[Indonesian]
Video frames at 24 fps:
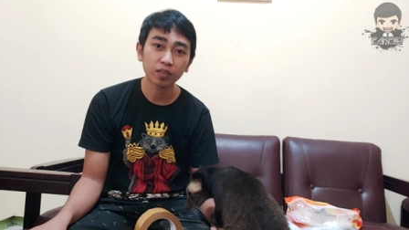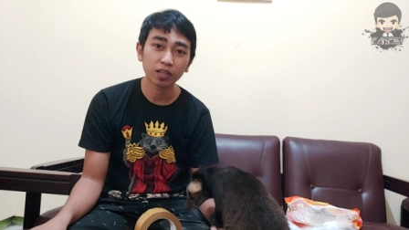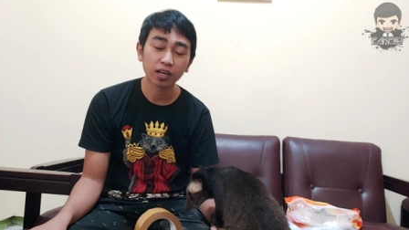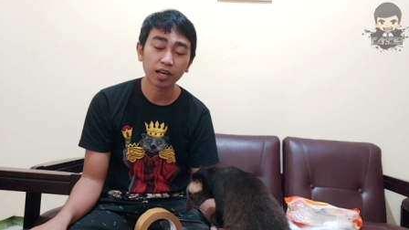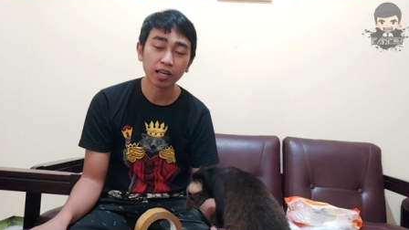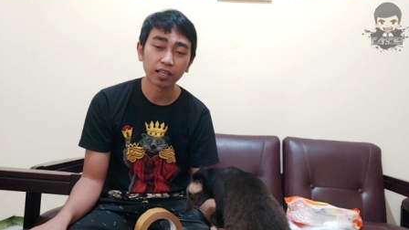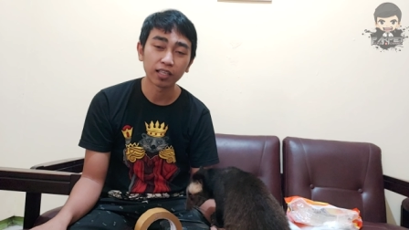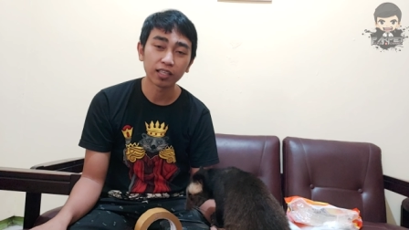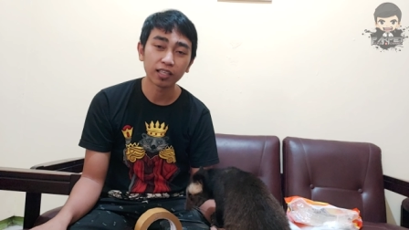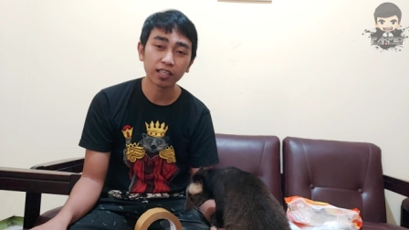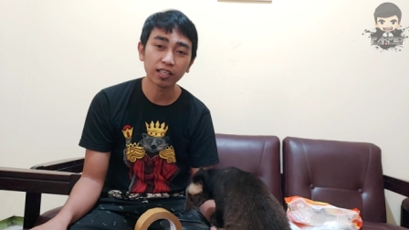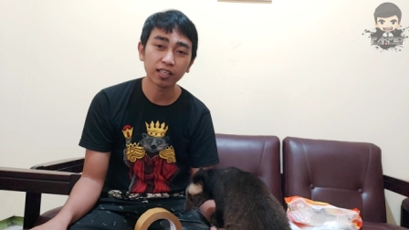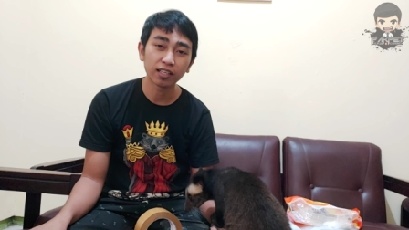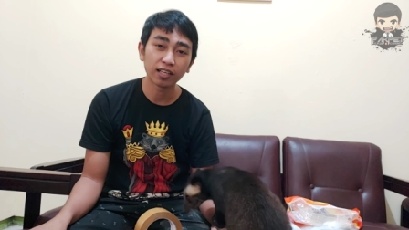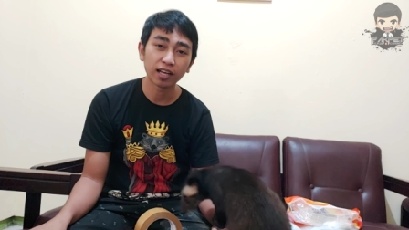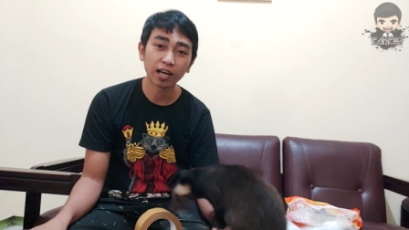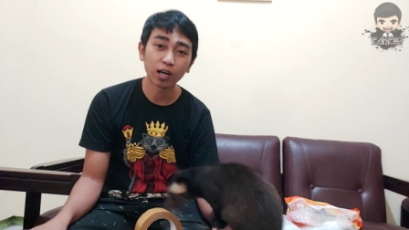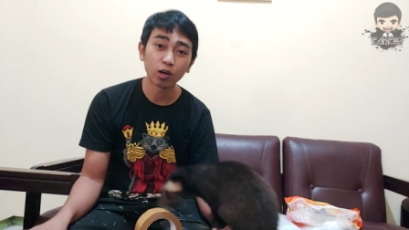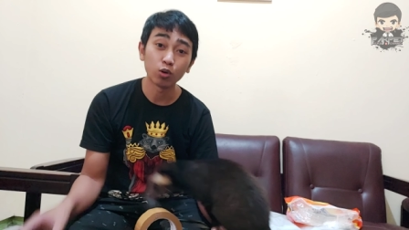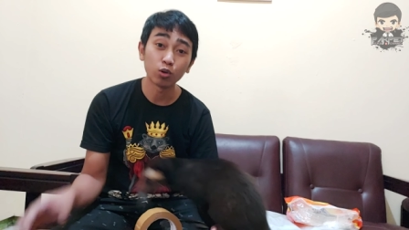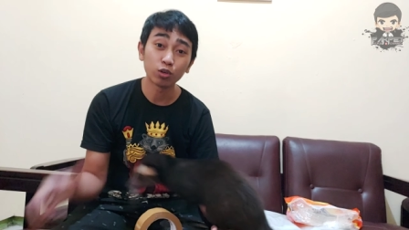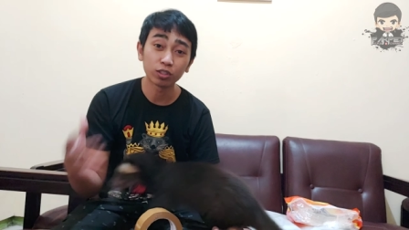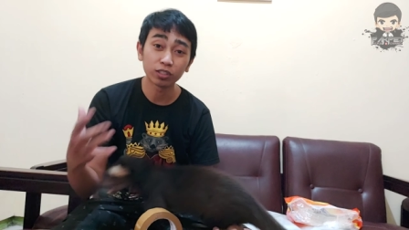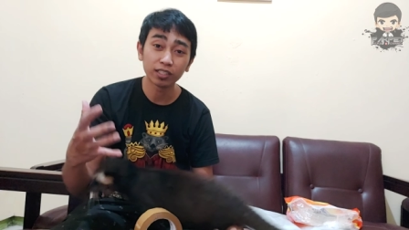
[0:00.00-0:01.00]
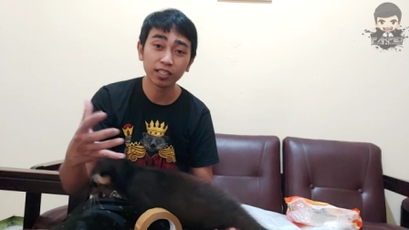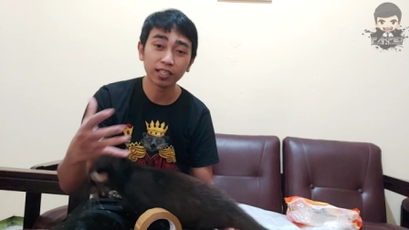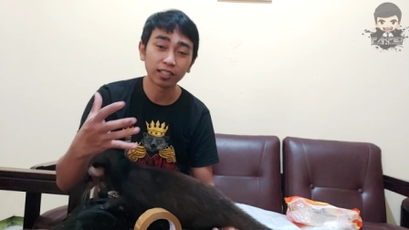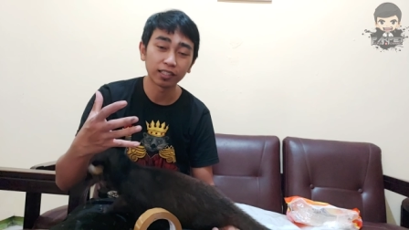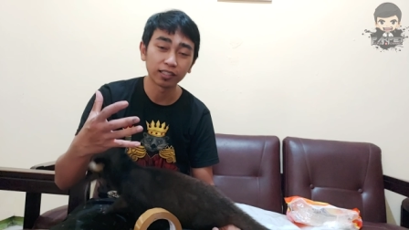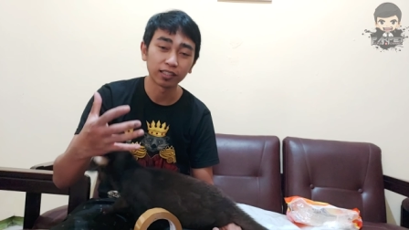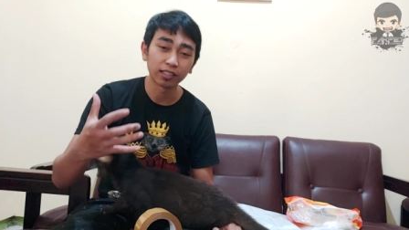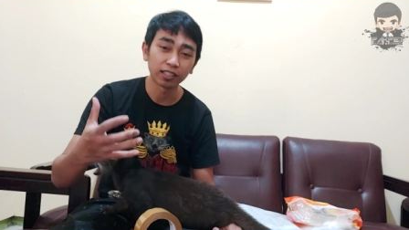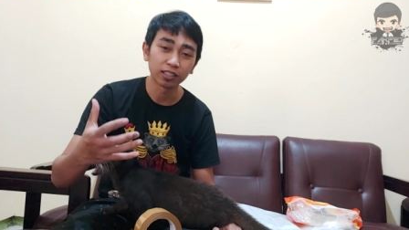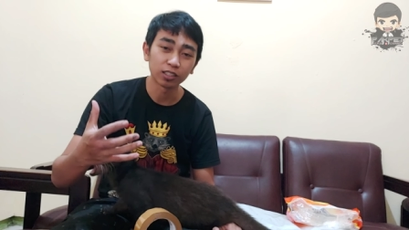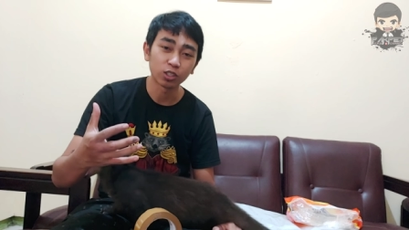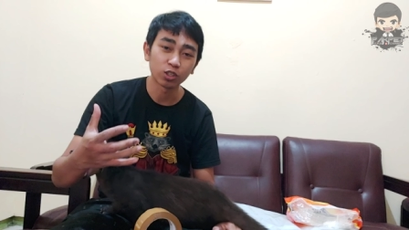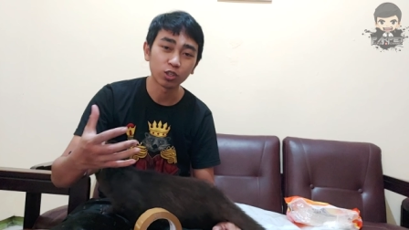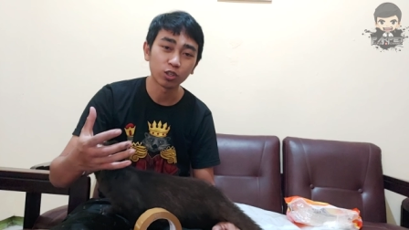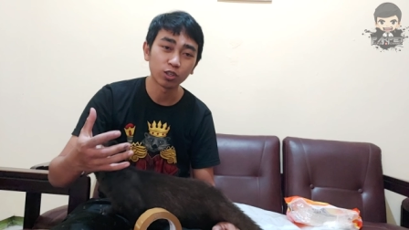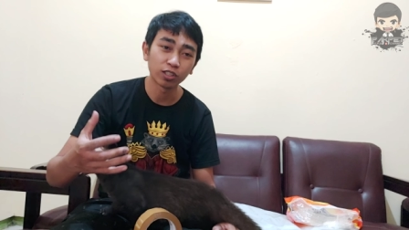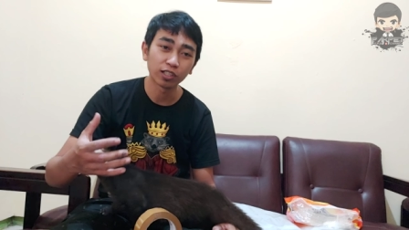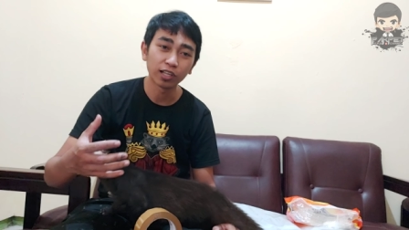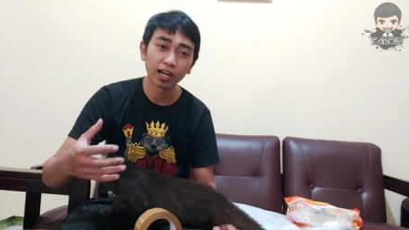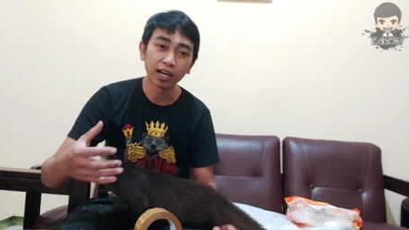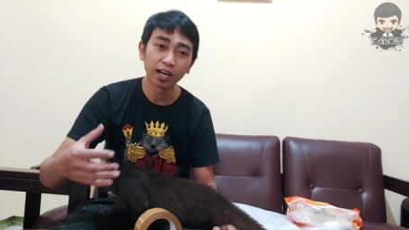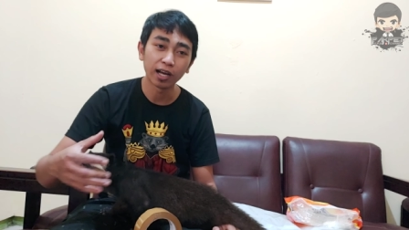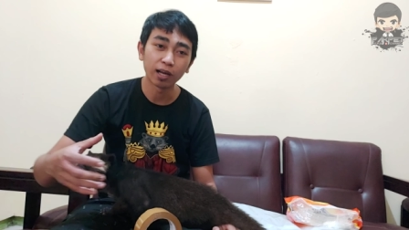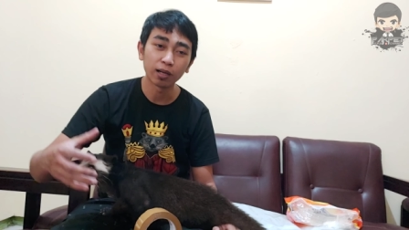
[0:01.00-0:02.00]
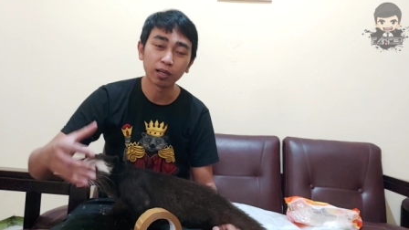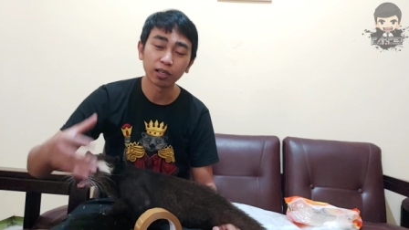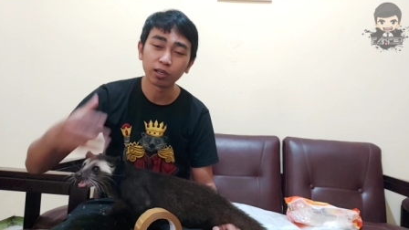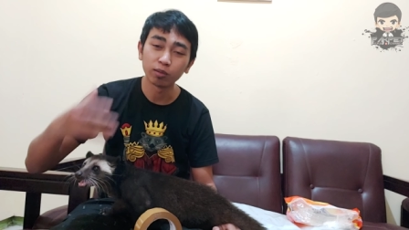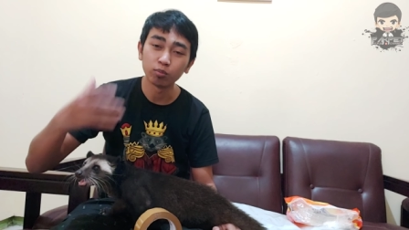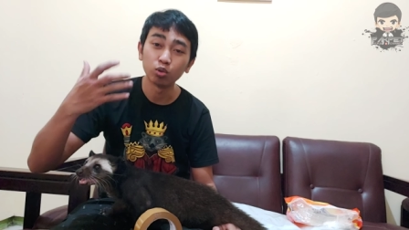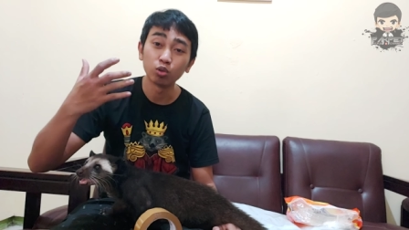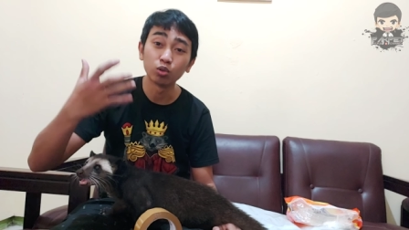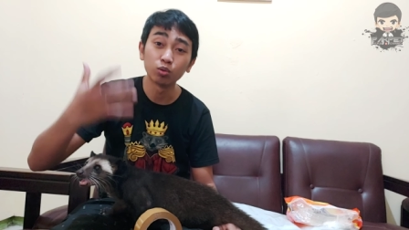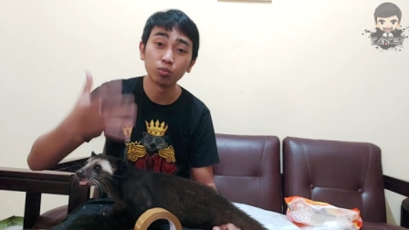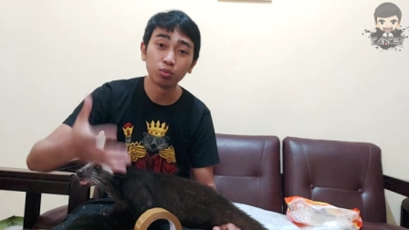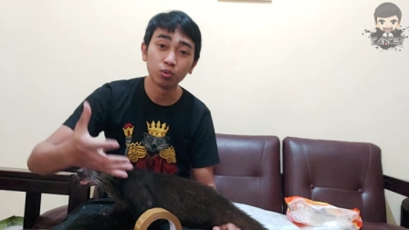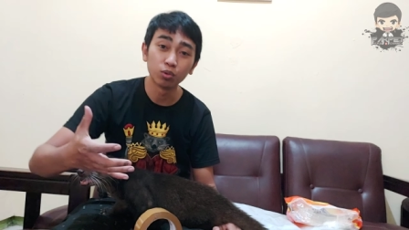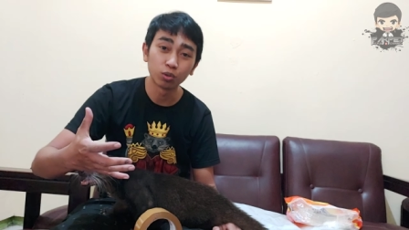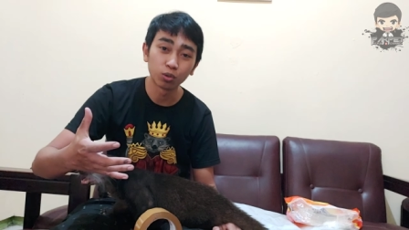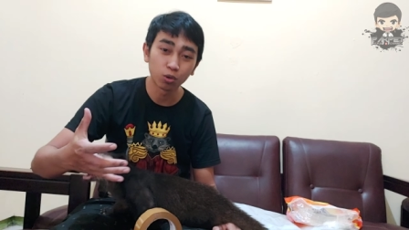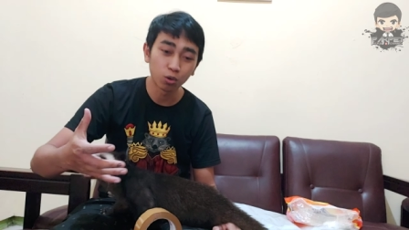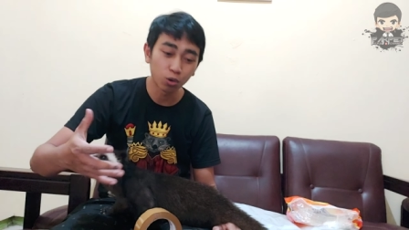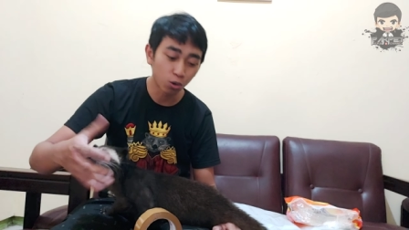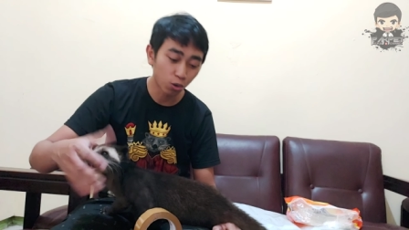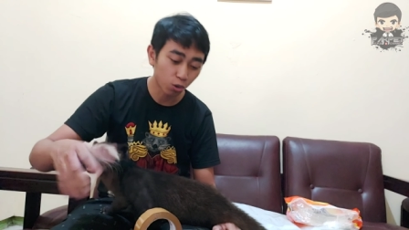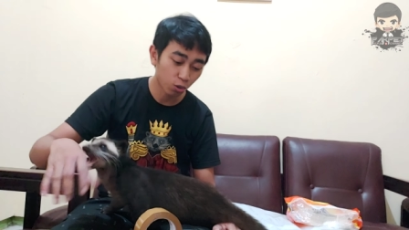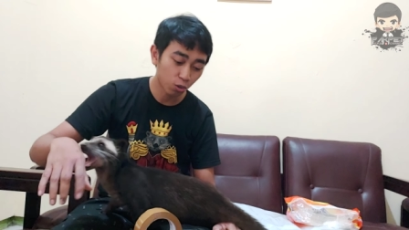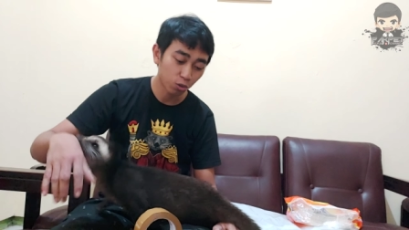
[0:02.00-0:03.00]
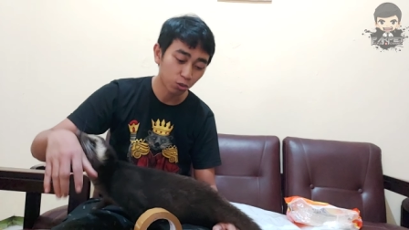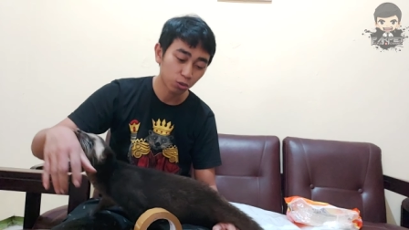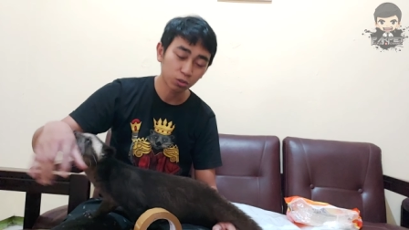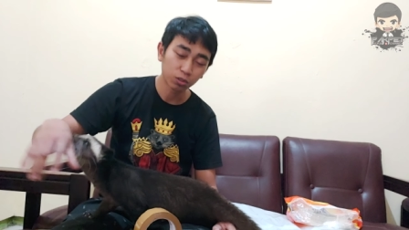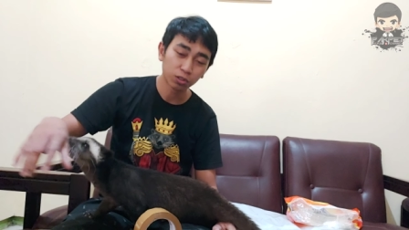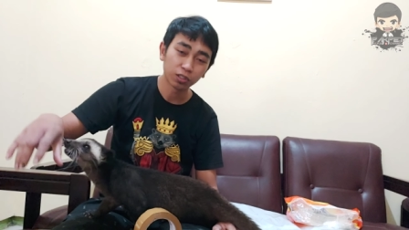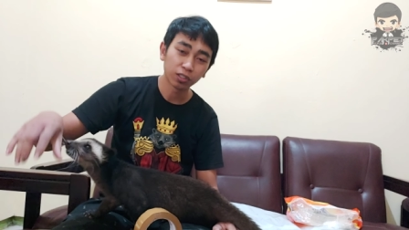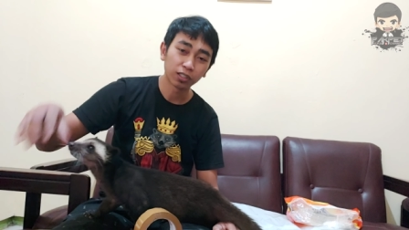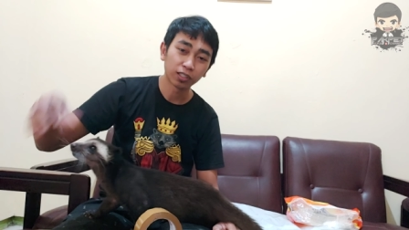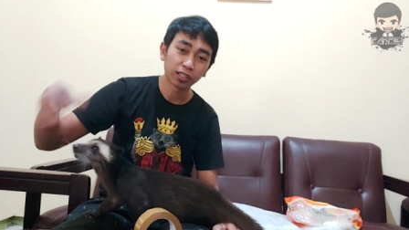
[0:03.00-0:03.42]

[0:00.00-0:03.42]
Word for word: lagi nggak urgen atau nggak keburu-buru